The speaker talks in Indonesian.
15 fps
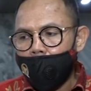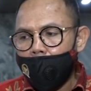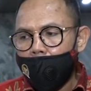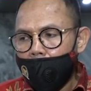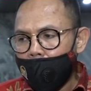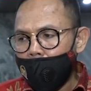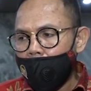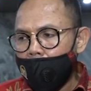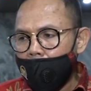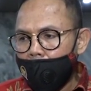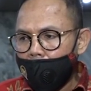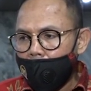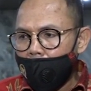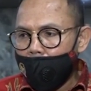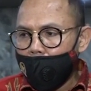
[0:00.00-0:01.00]
menanam karena
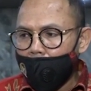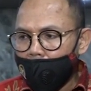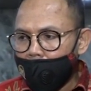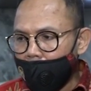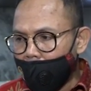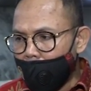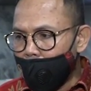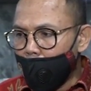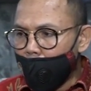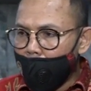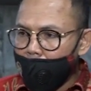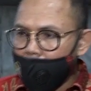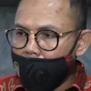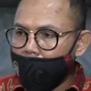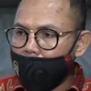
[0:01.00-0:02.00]
harganya pada saat
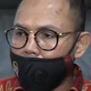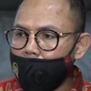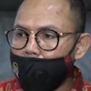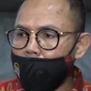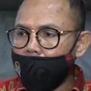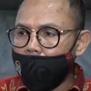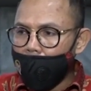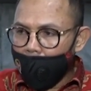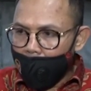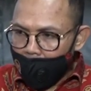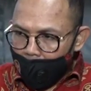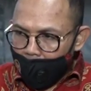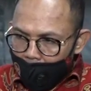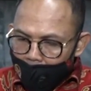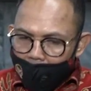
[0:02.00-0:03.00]
impor banyak gitu kan pasti
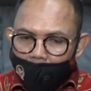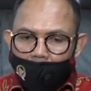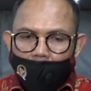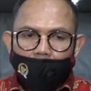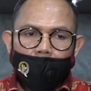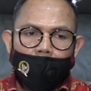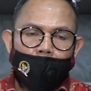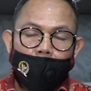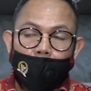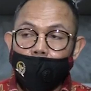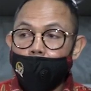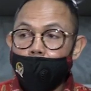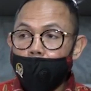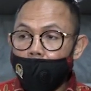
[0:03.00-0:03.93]
uh, harga turun